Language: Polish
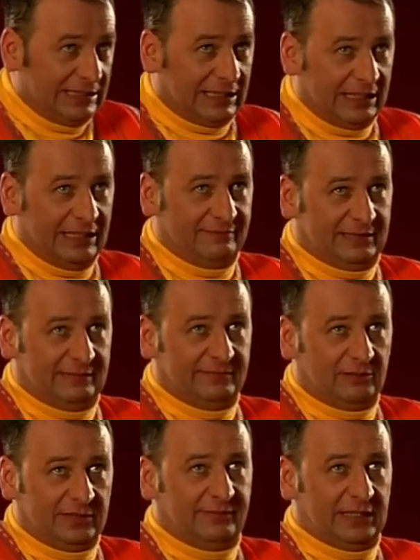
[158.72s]
z KFC
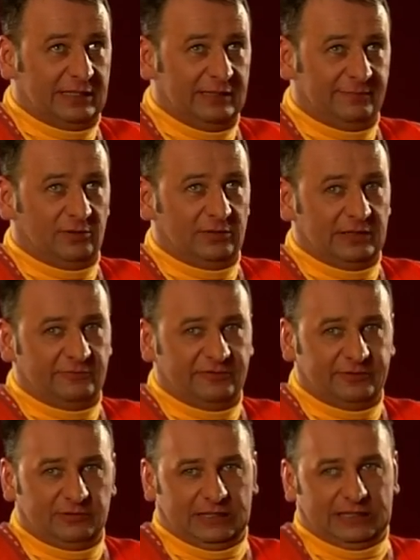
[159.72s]
było śmiesznie, bo one
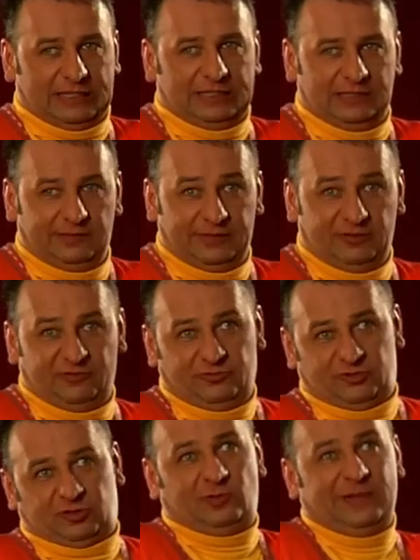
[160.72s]
mówią, że ten, że będą
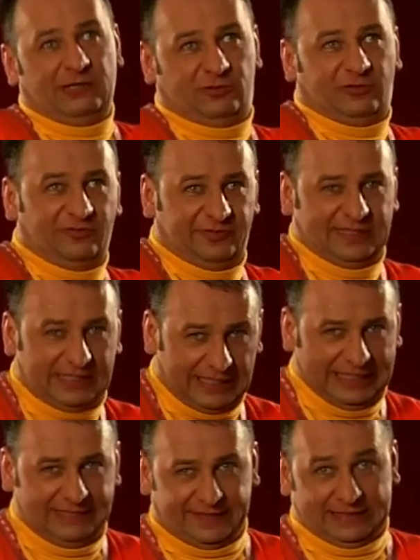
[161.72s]
z kubełków
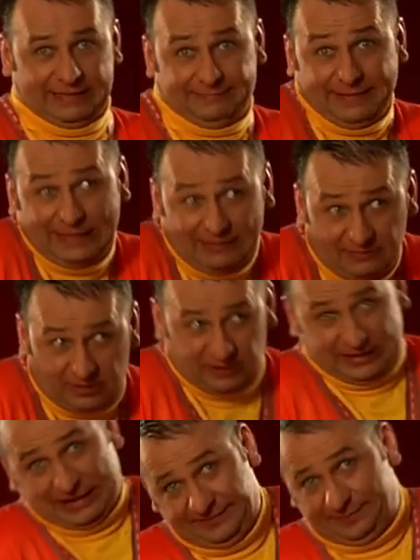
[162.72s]
wyskakiwać. Ja pytam, czy
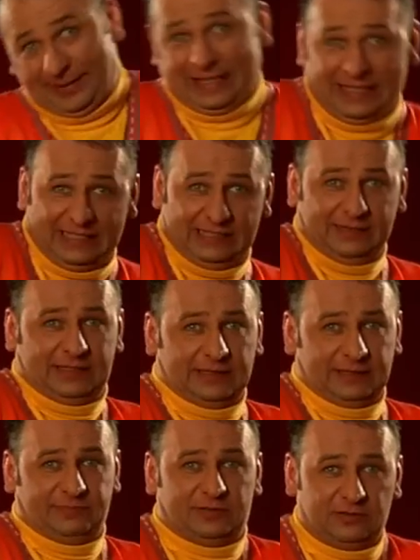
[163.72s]
tak wypada, że
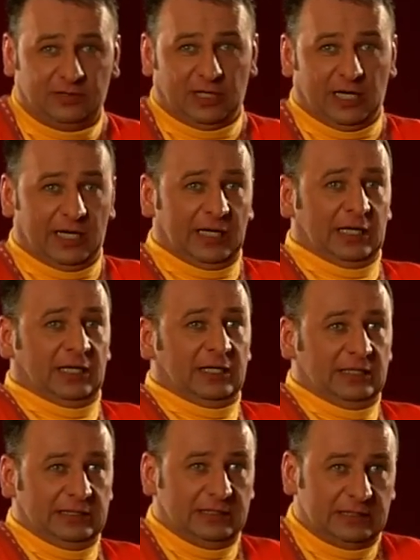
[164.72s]
to, bo to
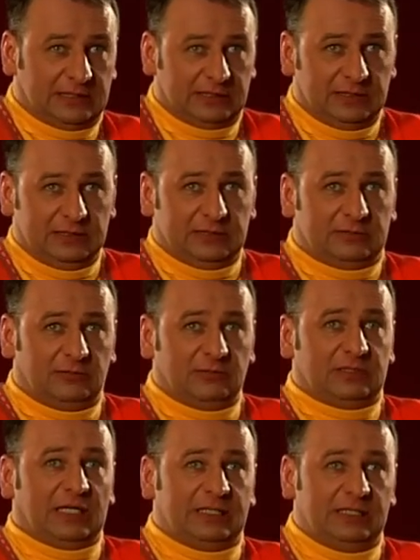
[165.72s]

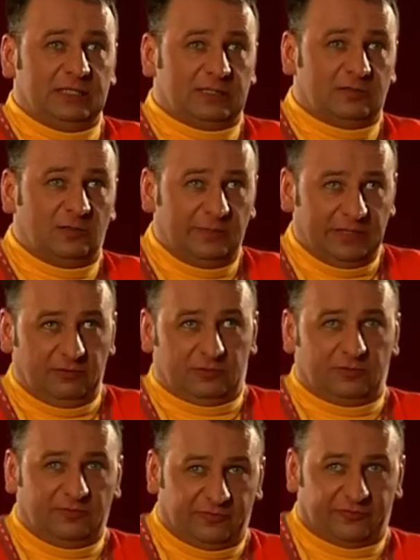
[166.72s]
kurczaki z
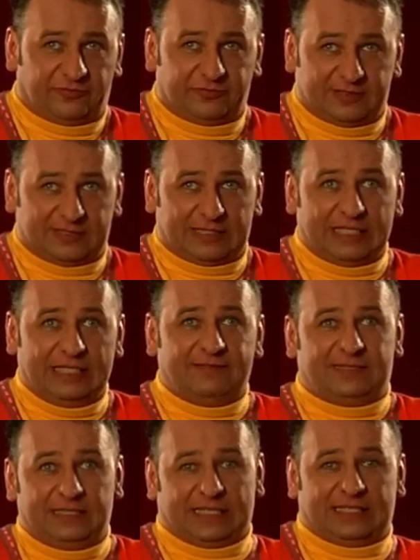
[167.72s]
kubełków z
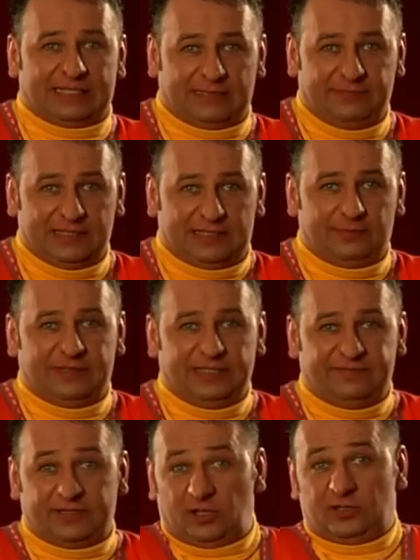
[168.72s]
KFC tak same sobie
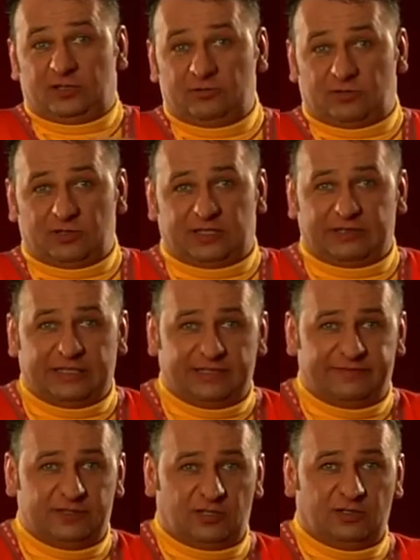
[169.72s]
nie wychodzą, to trzeba
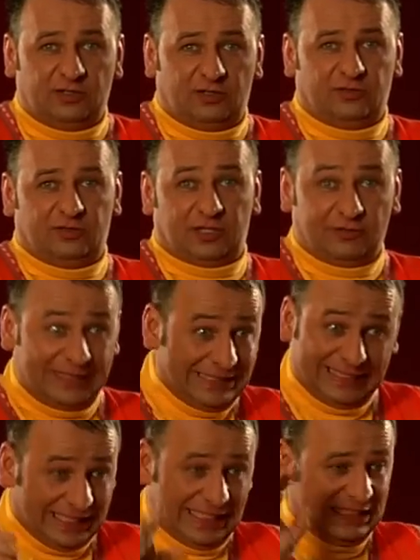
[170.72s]
je wyciągnąć. One nie,
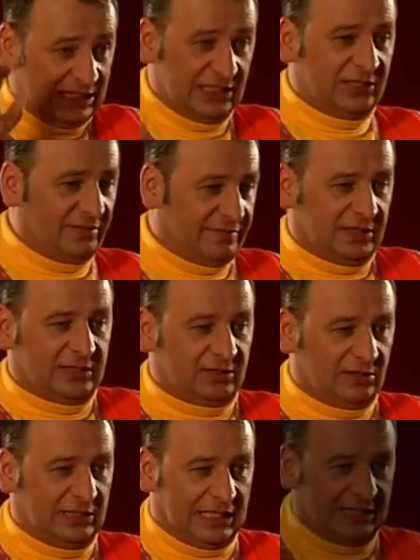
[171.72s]
nie, że to
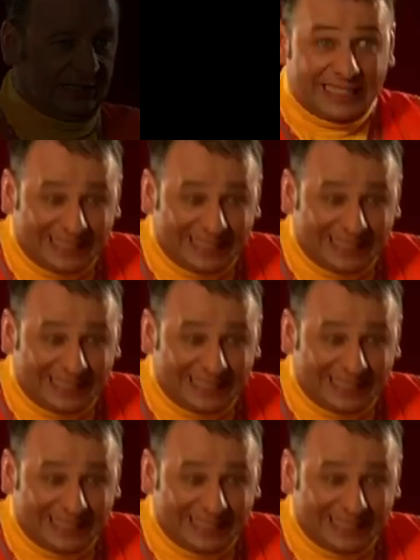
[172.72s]
wszystko gra. Tak